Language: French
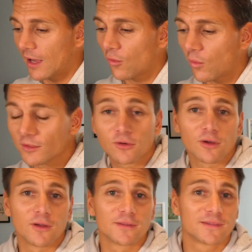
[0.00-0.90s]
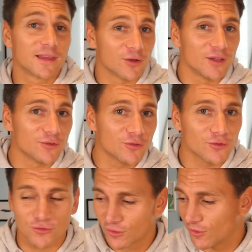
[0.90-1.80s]
accroître tes
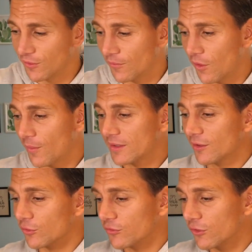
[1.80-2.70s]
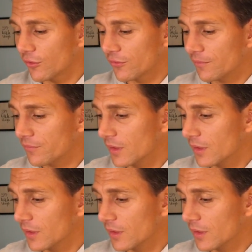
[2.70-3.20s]
connaissances en matière de surf.